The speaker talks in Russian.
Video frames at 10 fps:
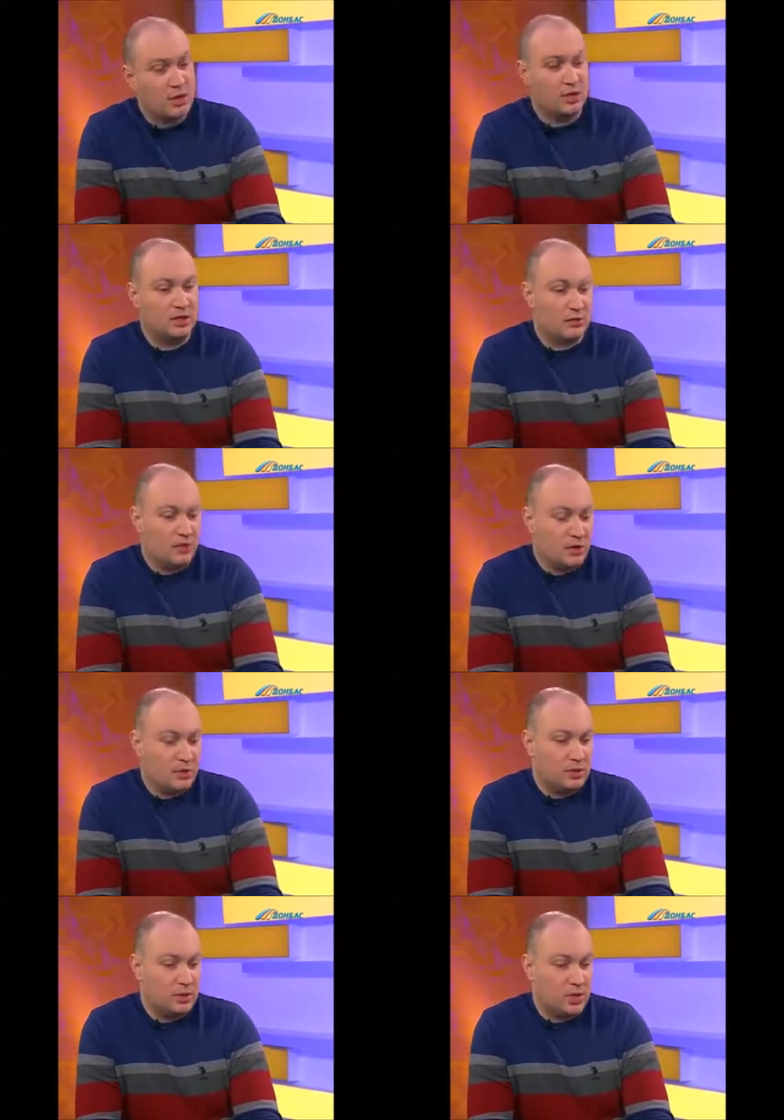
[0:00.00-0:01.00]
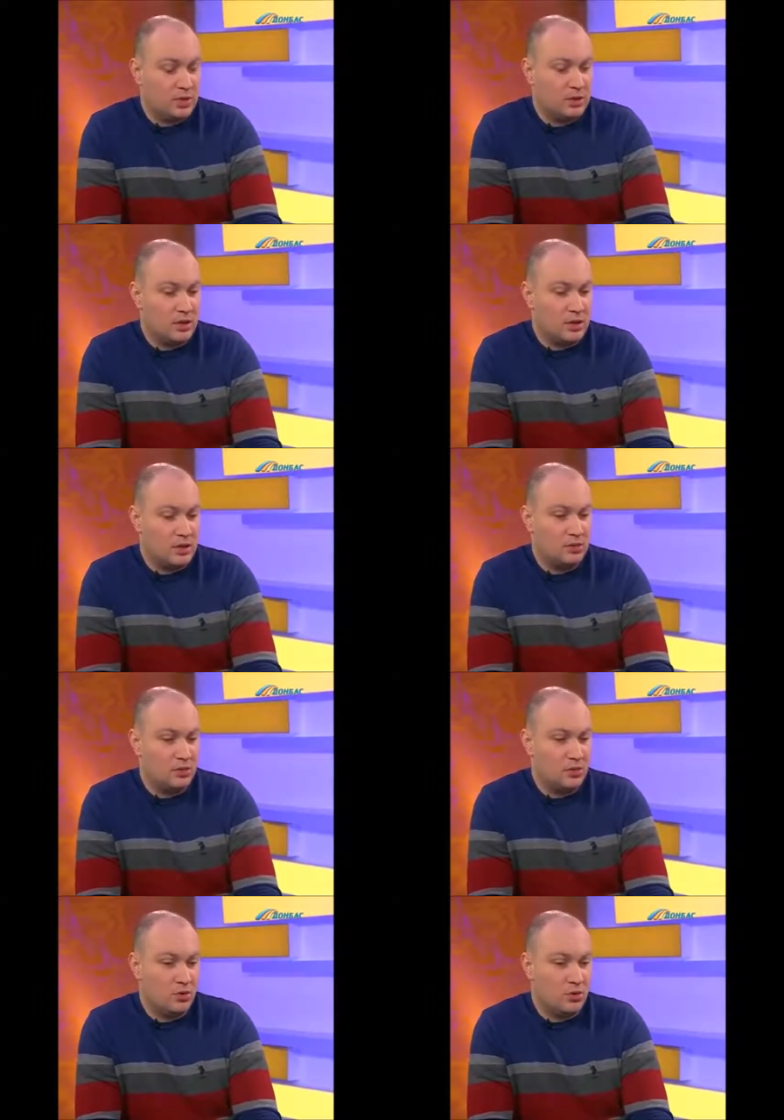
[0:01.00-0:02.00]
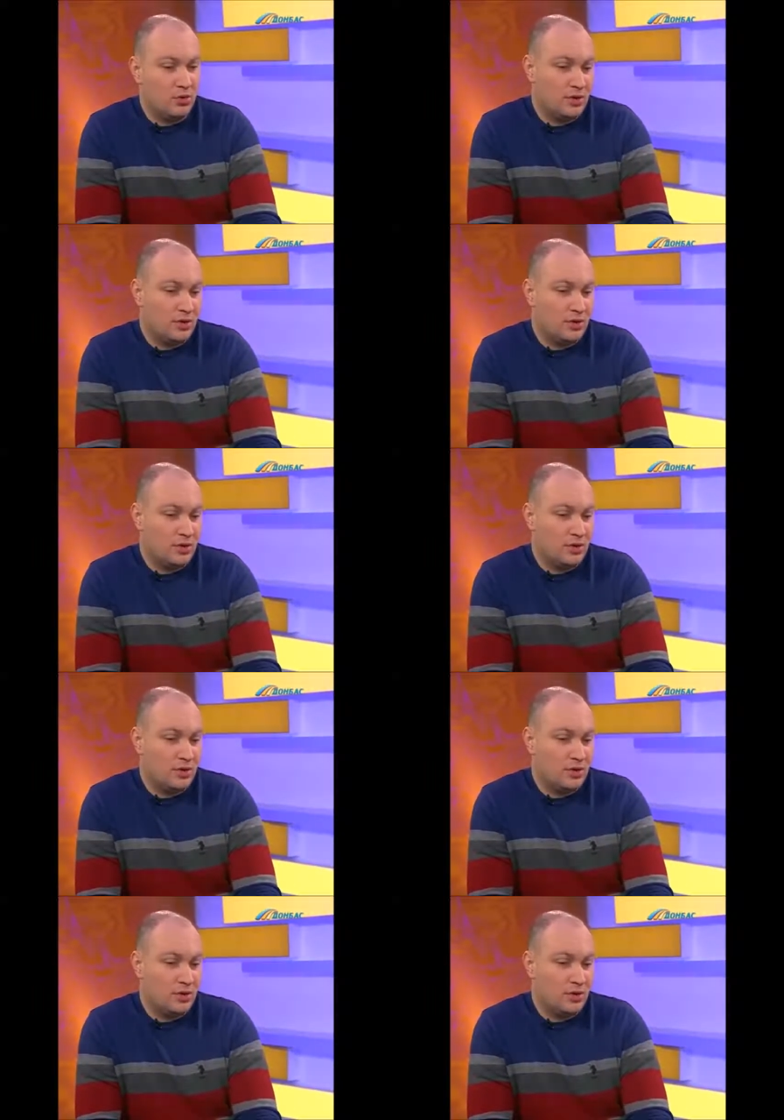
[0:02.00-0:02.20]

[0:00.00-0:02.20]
когда мы говорим о ДНР, ЛНР, но